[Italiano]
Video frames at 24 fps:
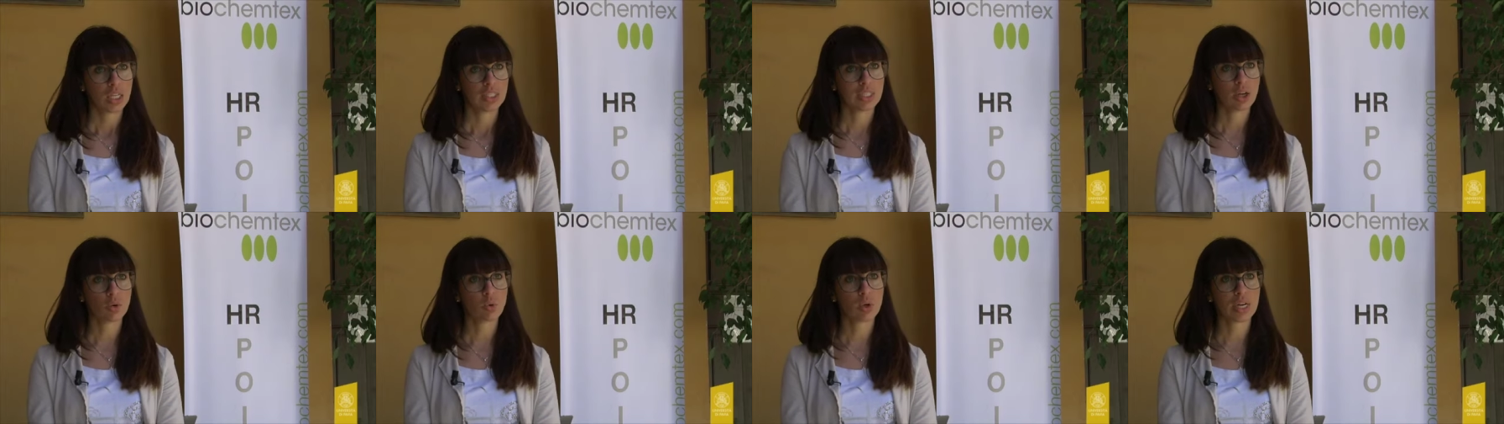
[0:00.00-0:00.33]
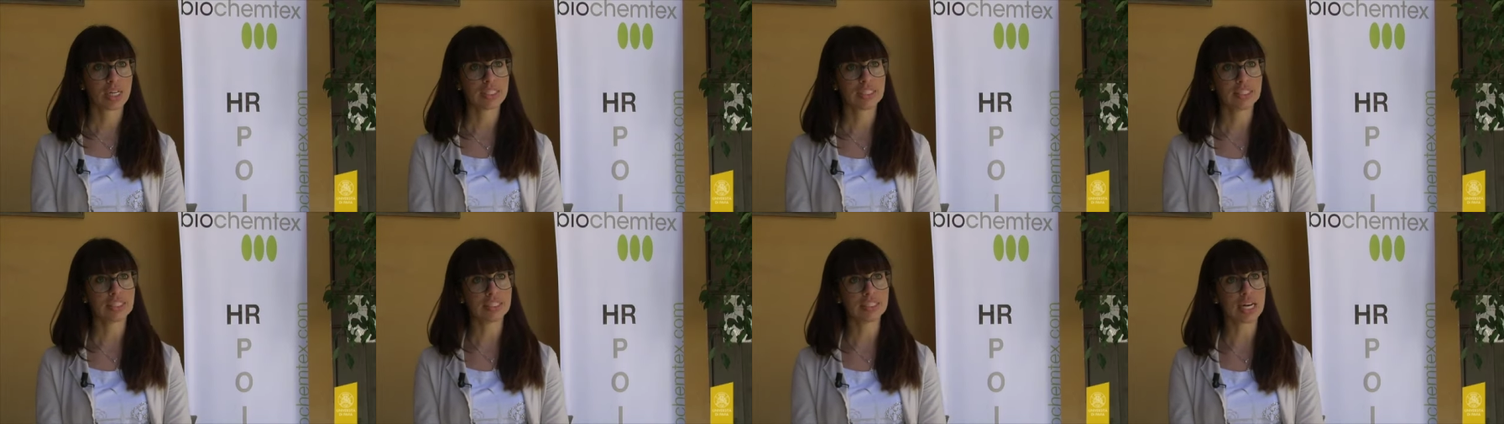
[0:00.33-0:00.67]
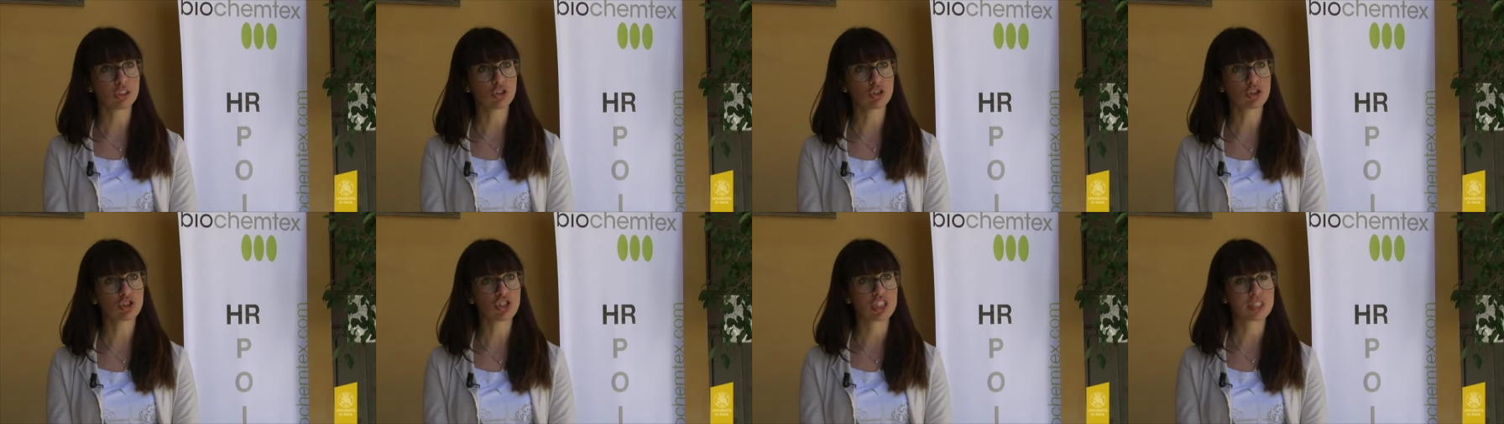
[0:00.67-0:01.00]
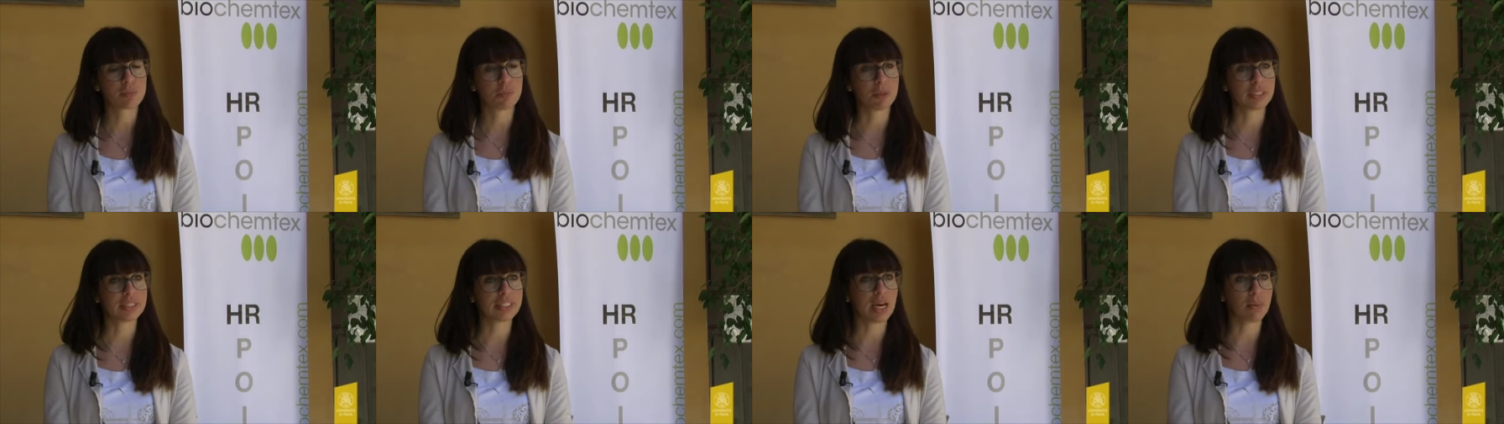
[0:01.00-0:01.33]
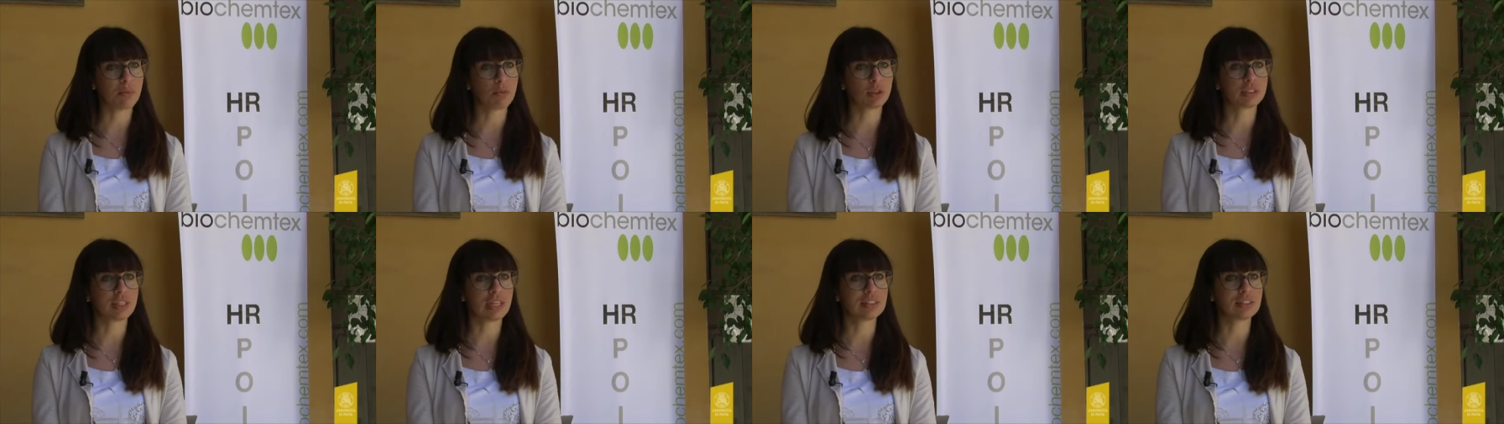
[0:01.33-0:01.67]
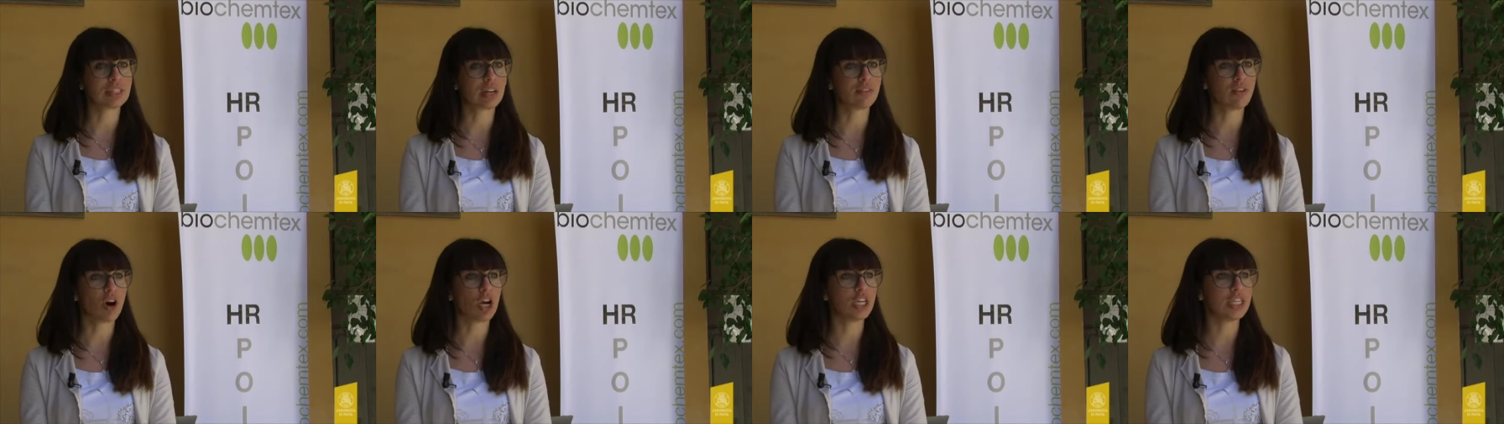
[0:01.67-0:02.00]
Da un candidato ci aspettiamo
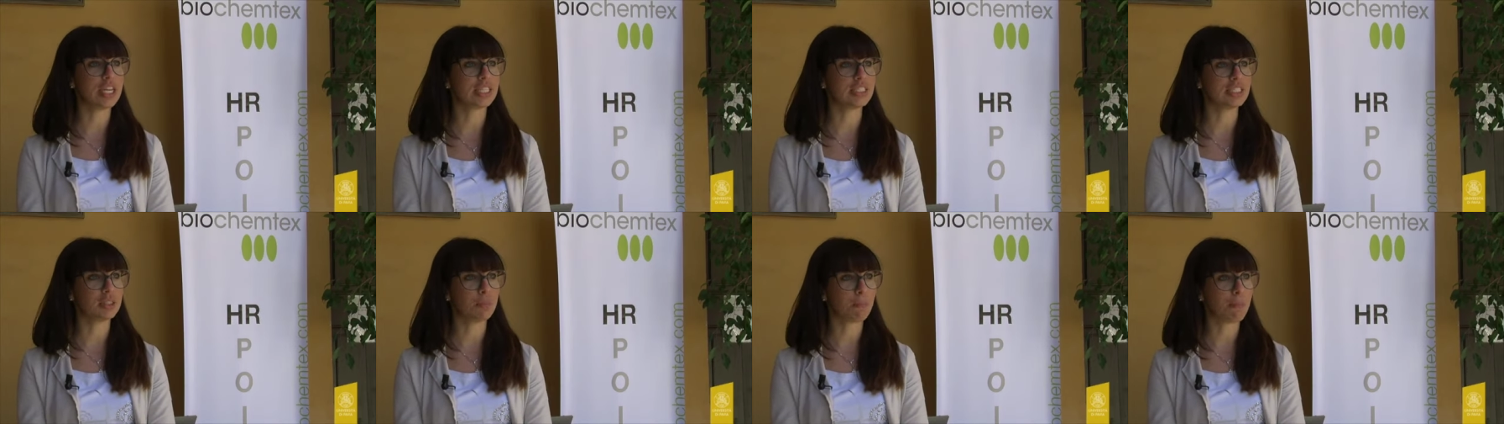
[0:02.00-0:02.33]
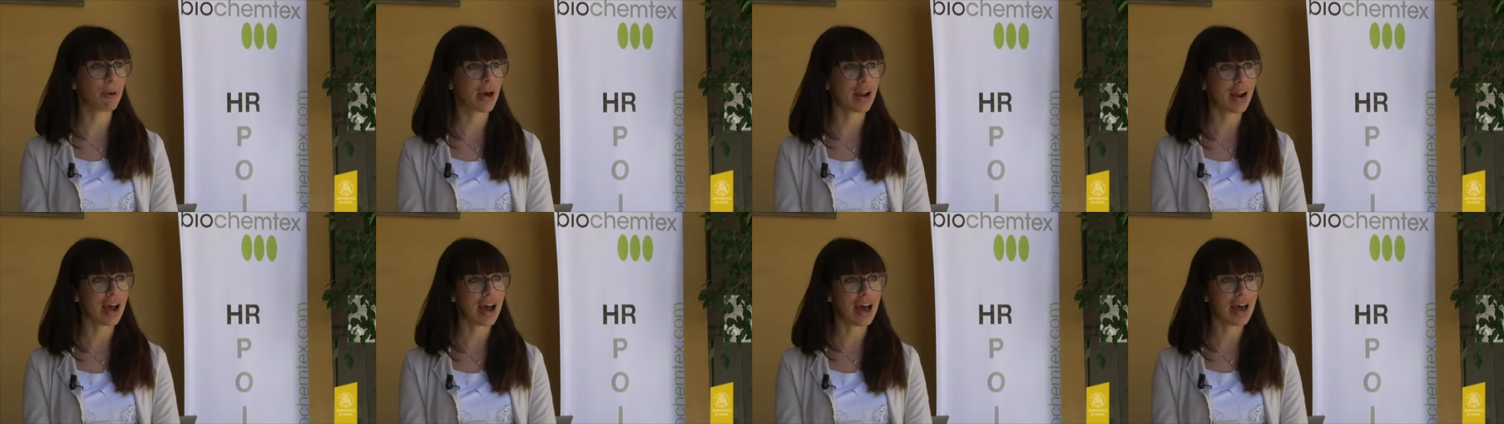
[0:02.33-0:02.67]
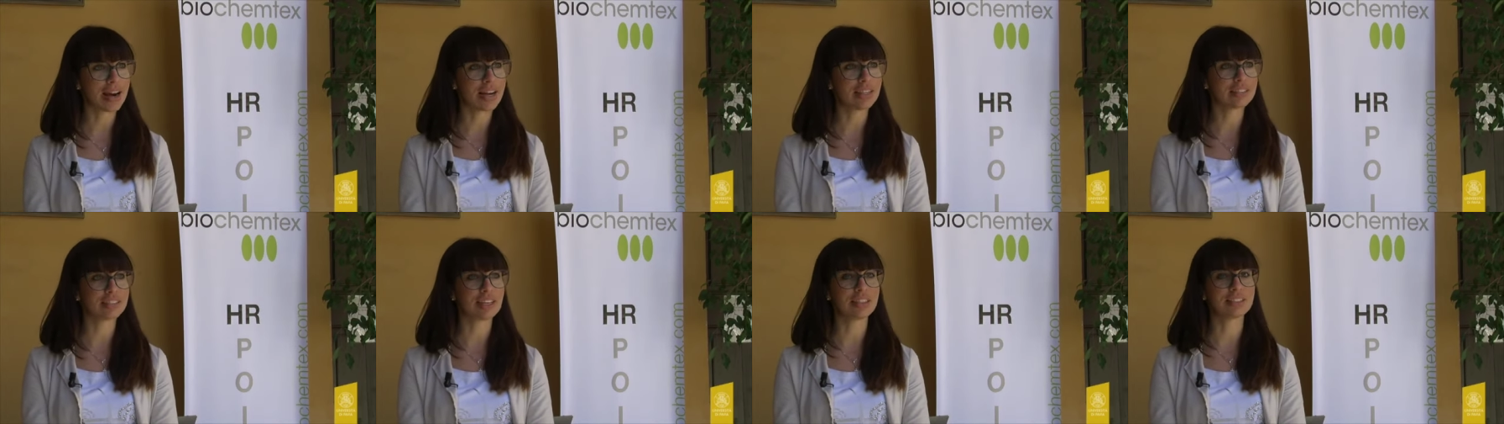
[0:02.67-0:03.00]
tanta voglia di imparare,